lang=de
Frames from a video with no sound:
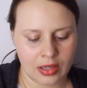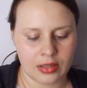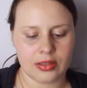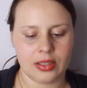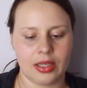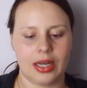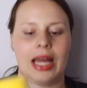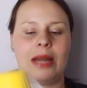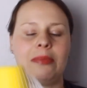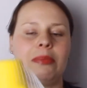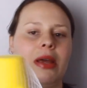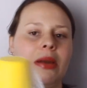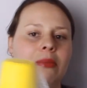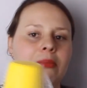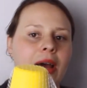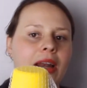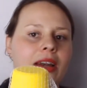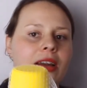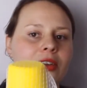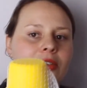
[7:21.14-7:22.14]
Dann hat mein
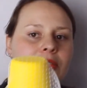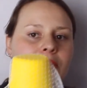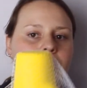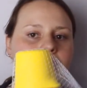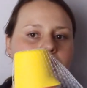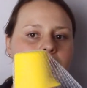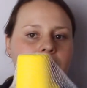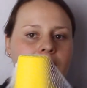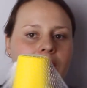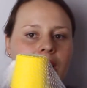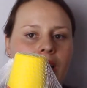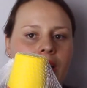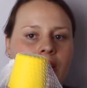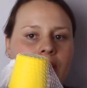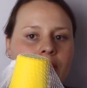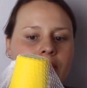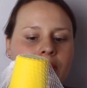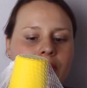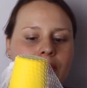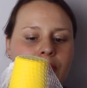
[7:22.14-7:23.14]
Mann natürlich
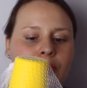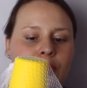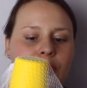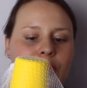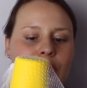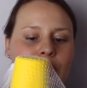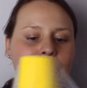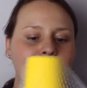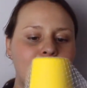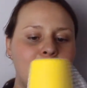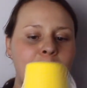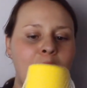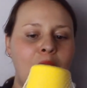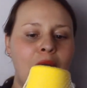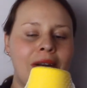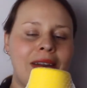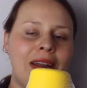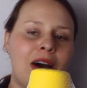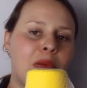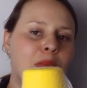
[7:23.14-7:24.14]
rein für unseren
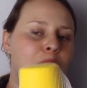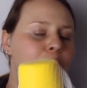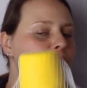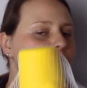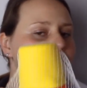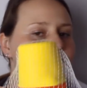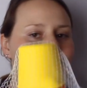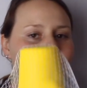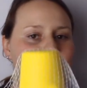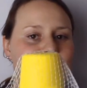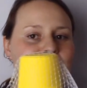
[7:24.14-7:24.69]
Sommerurlaub oder für die